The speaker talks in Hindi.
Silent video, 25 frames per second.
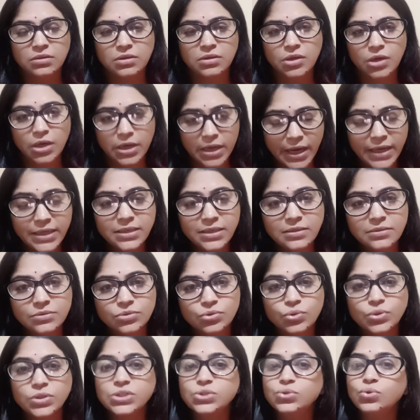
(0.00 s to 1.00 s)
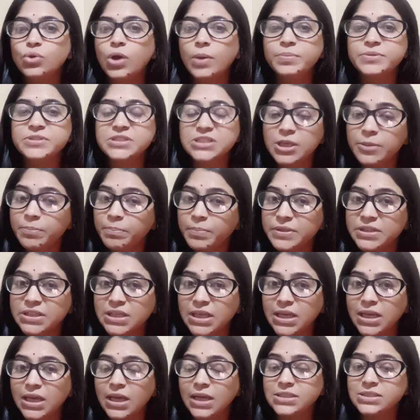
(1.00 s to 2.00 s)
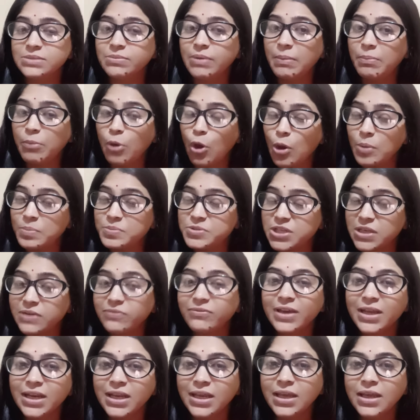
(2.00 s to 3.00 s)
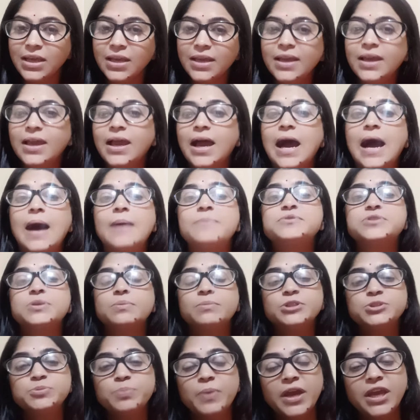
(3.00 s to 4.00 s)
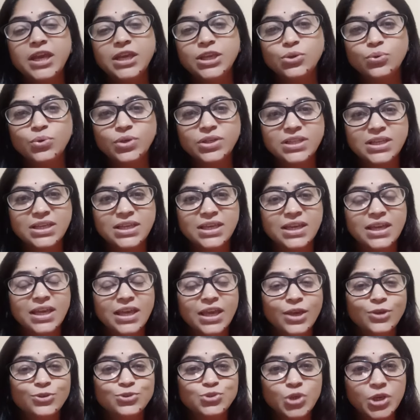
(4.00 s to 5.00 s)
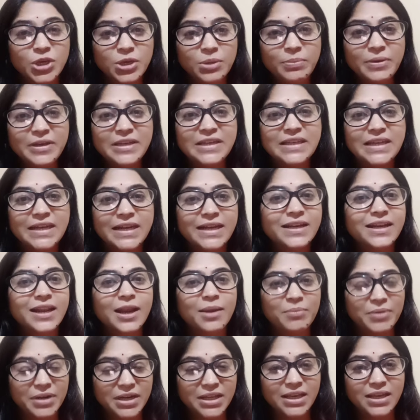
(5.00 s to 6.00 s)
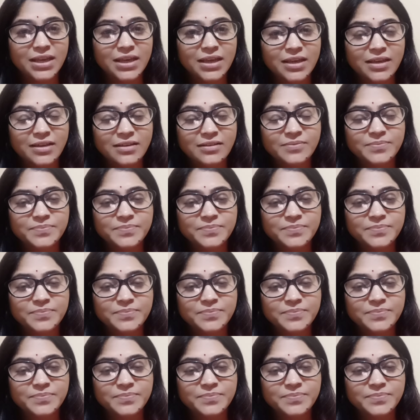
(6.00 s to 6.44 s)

राइट तो इसको आप स्किप मत करिएगा जब आप ऑब्जर्व करें आप समझ पाए क्योंकि देखिए जो इमीडिएट रेमेडी है